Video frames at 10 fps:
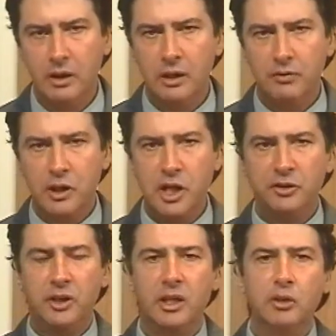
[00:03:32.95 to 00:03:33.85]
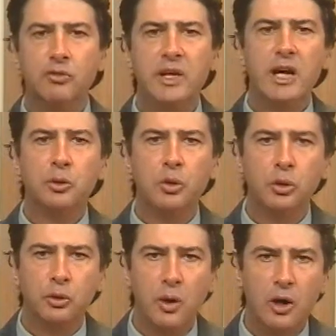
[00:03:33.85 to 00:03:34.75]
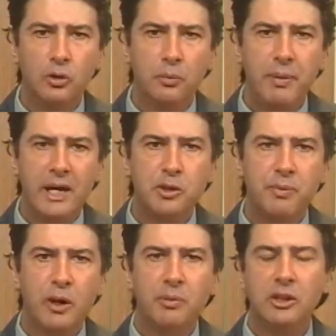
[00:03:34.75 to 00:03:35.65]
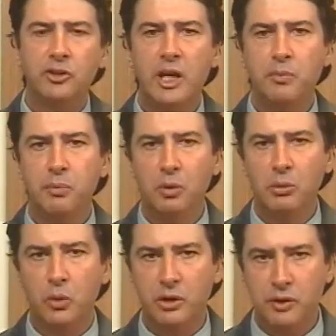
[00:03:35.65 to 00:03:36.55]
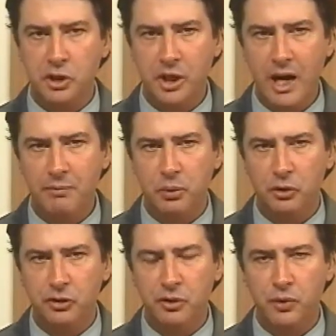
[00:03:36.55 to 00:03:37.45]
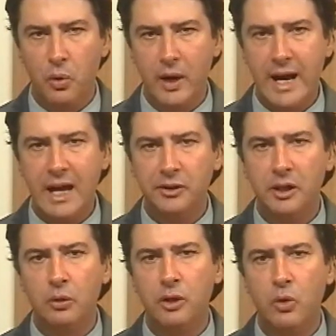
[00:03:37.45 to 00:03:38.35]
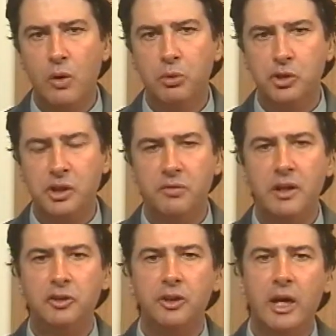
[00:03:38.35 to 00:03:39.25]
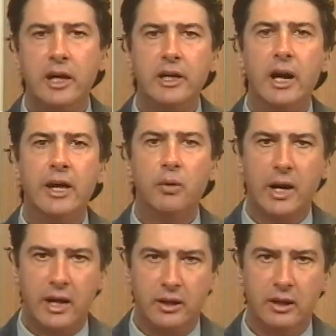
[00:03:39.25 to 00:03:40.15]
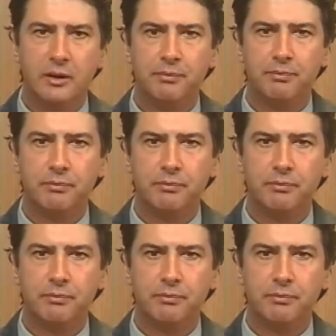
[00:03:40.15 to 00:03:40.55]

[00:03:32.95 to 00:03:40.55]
Veja a seguir: vereador Clodoaldo pede para o Ministério Público investigar possível cartel de combustíveis em Araucária.